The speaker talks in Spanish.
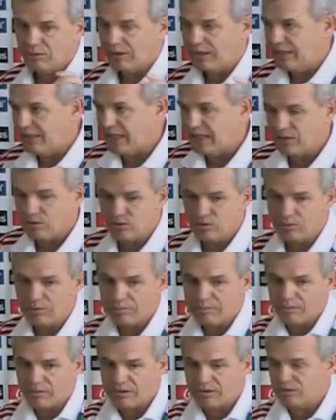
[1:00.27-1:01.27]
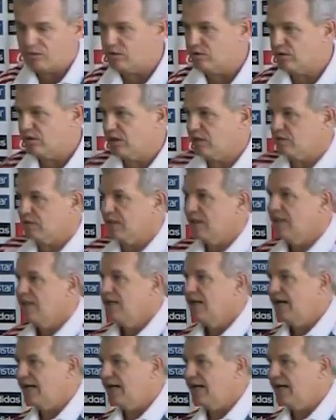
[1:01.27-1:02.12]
movilidad, uno va por el costado. Y tal.